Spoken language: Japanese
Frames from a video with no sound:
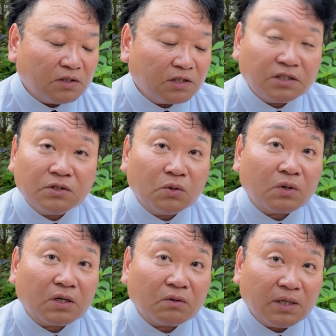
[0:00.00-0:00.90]
式場
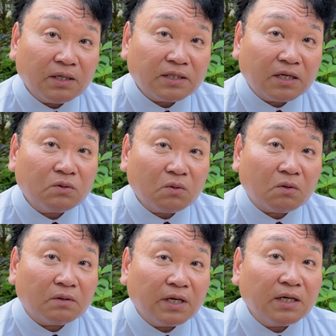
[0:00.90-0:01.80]
とかとねちゃん
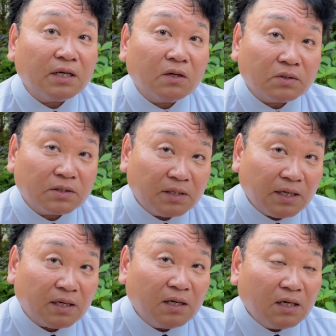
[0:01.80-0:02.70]
と連携をし
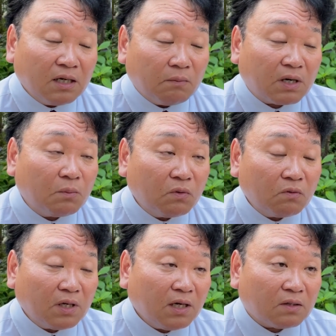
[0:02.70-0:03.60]
て若
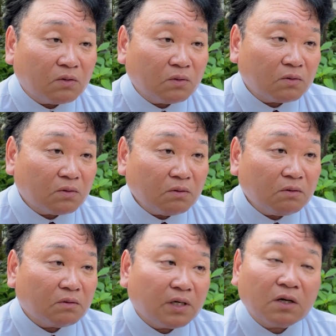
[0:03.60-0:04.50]
者がどんどんど
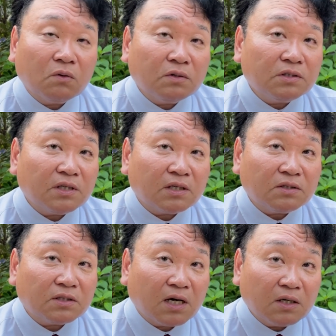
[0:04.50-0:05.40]
んどん結婚しや
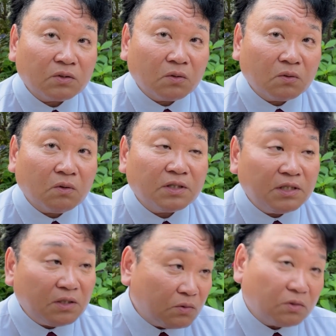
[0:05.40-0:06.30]
すい環境を
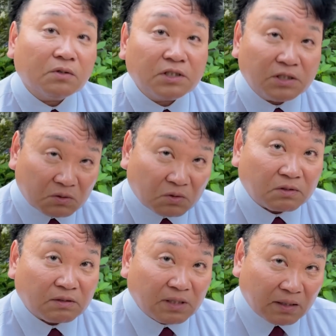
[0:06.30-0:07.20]
入り口をきちっと
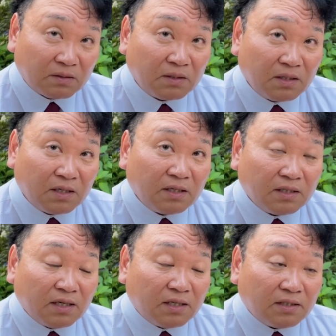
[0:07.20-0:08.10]
作ってくれ
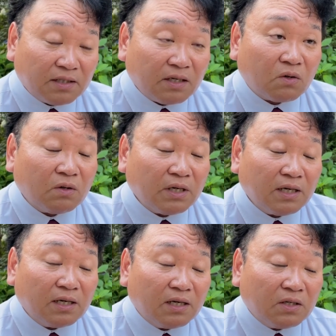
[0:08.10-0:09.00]
るででこ
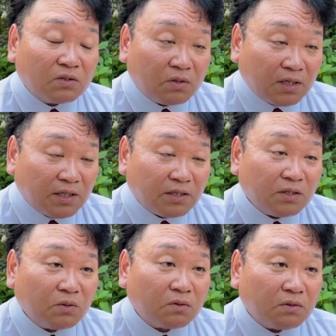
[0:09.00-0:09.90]
れそれがで
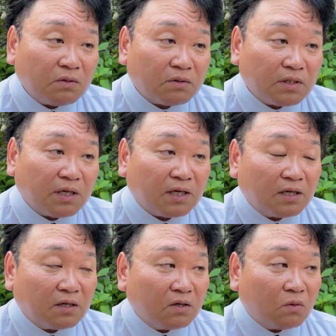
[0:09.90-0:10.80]
きることによって
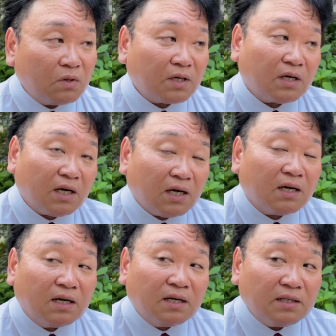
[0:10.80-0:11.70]
これから
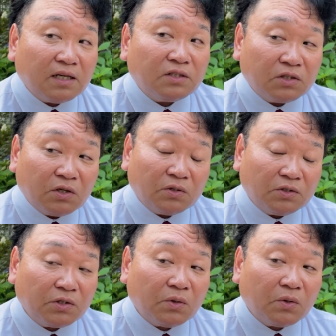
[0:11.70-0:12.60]
ね授
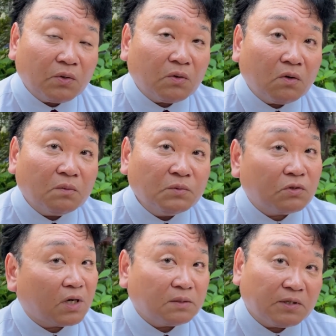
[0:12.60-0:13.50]
業料を無
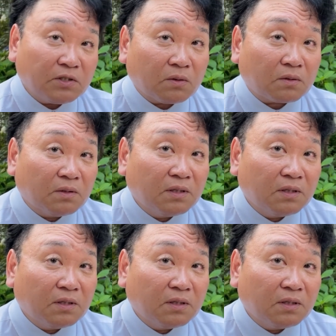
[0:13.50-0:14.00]
償化しますよ